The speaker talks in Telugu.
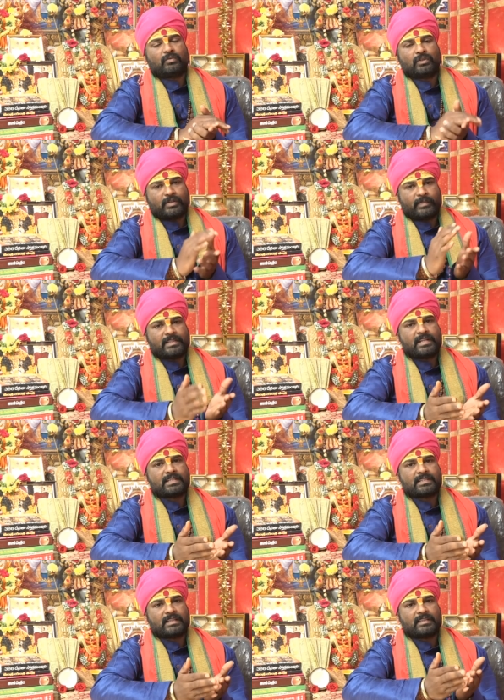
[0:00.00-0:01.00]
కొంతమంది
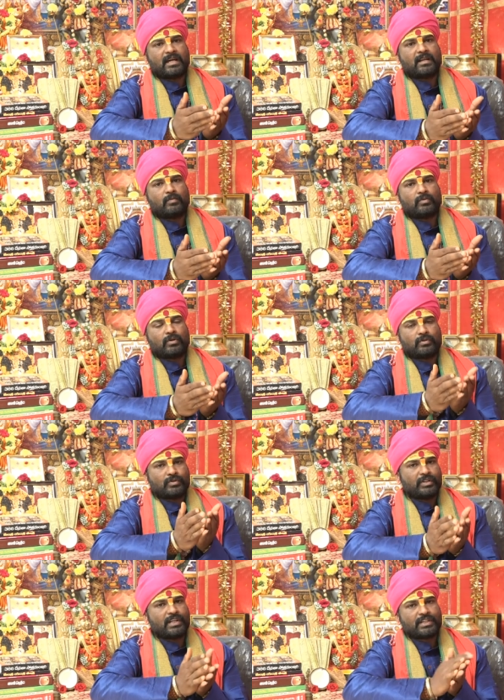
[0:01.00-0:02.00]
సంతానం
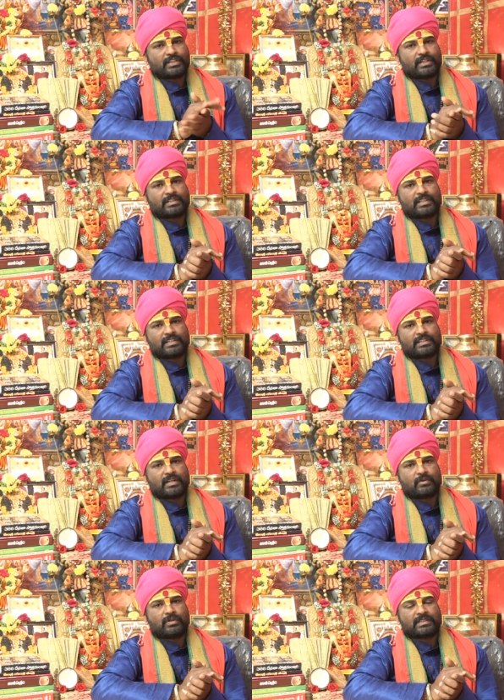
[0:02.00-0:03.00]
కొరకు నిరీక్షణ
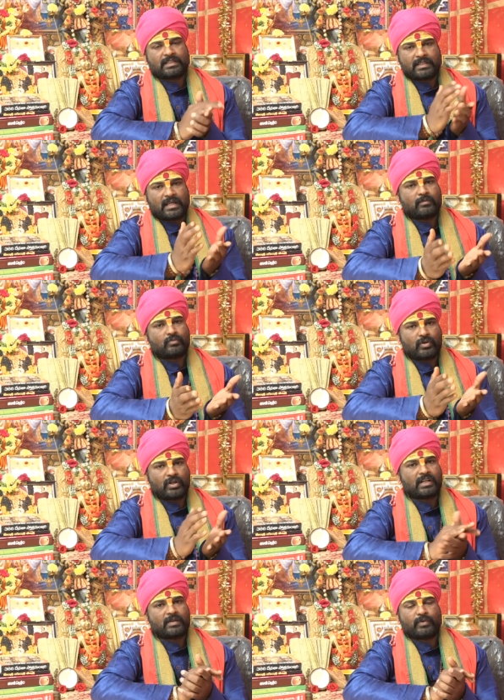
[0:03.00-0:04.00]
చేసినా కూడా సంతానం
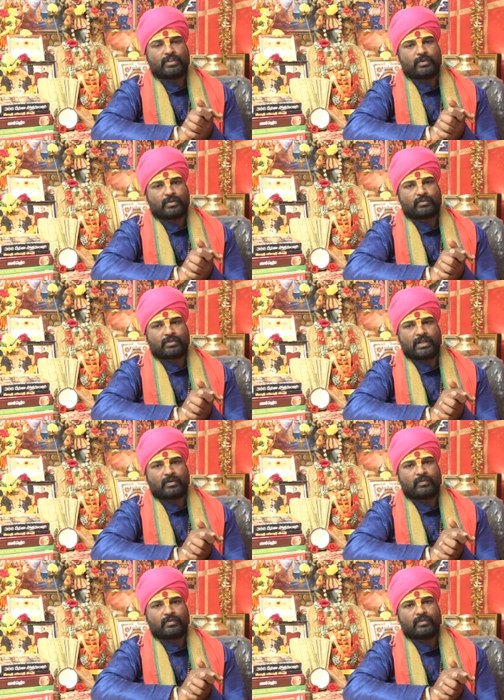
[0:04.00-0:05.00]
దొరక్క ఇబ్బంది
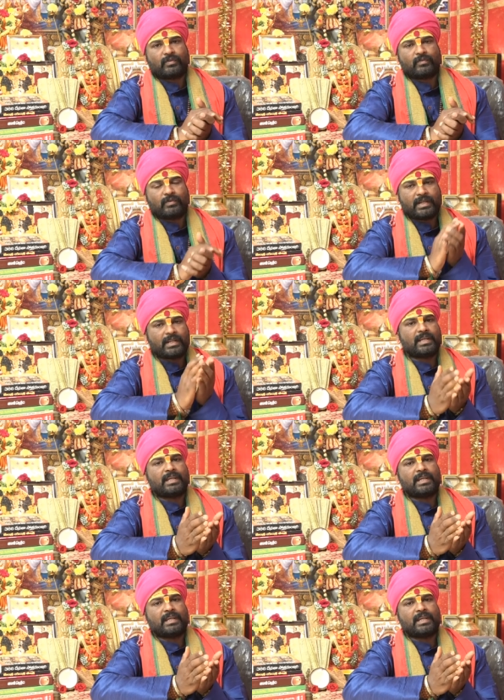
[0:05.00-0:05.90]
పడుతున్నారు వీటికి